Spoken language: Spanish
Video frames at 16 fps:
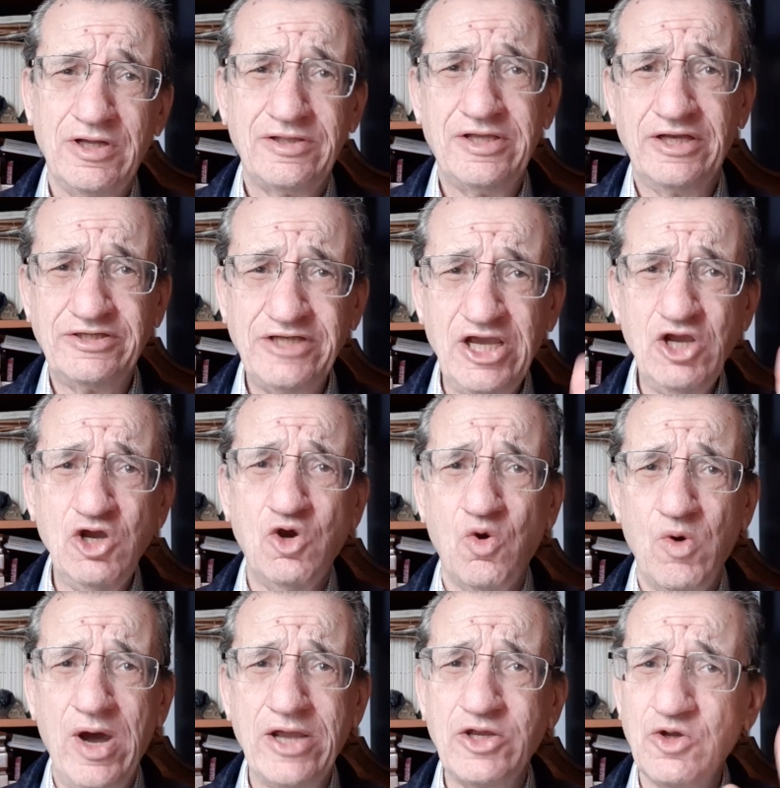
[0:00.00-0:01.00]
de
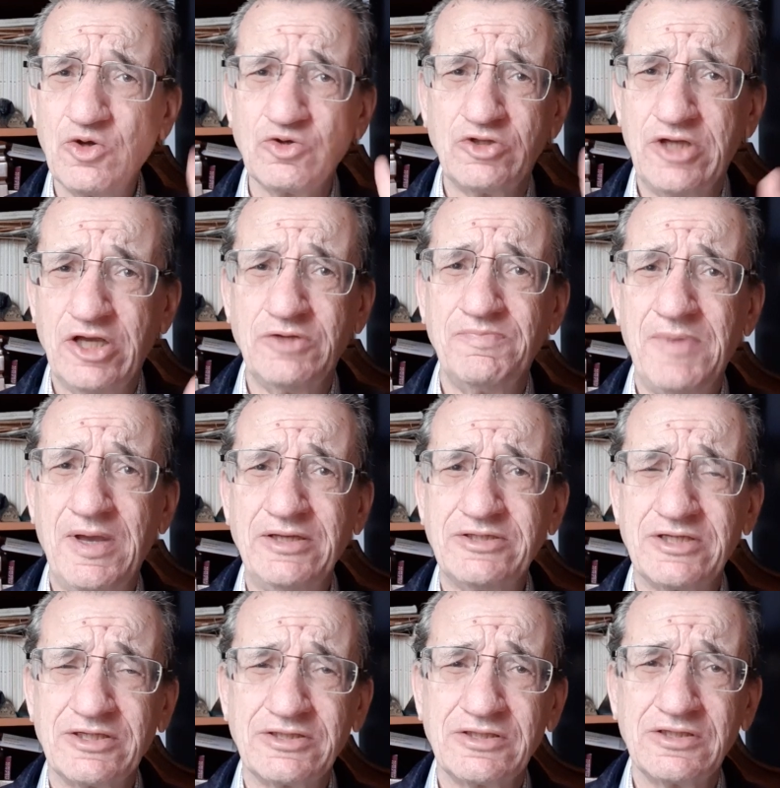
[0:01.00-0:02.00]
cinco años, diez
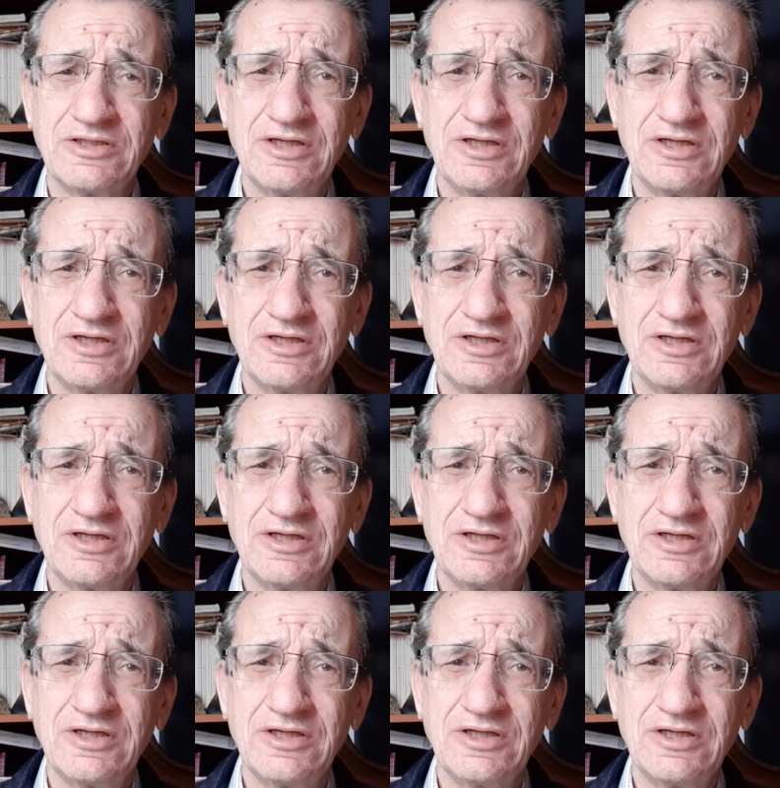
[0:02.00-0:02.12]
meses.